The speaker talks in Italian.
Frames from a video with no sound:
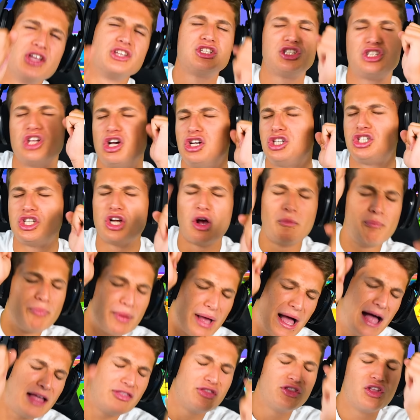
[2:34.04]
Sto
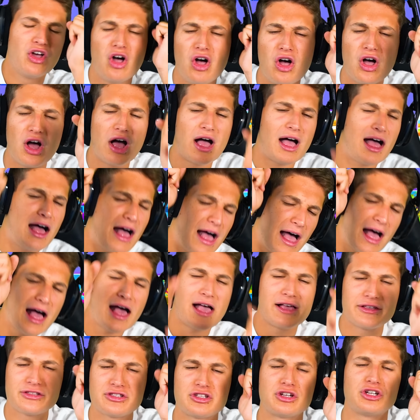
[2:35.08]
shoppando,
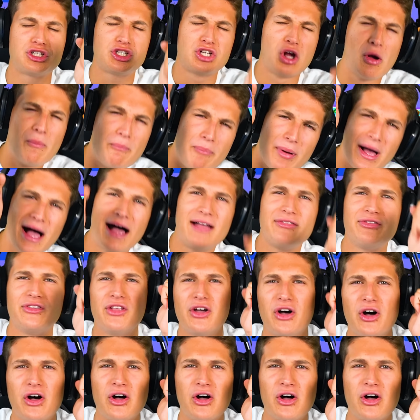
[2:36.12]
ah, sto shoppando